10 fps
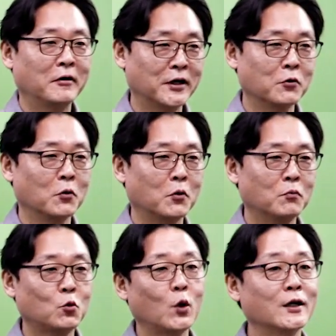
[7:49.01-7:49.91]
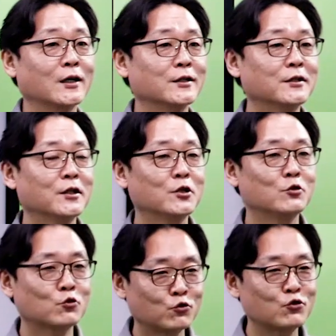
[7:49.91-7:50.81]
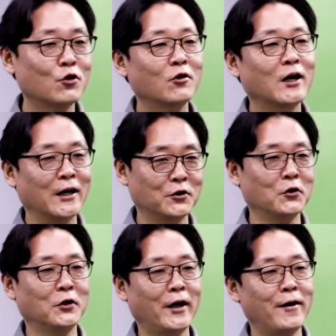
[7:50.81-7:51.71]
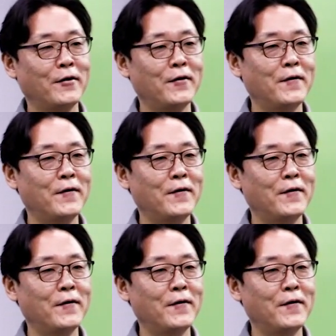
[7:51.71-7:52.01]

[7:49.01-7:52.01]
그리고 또 하나는 수정 가결이에요.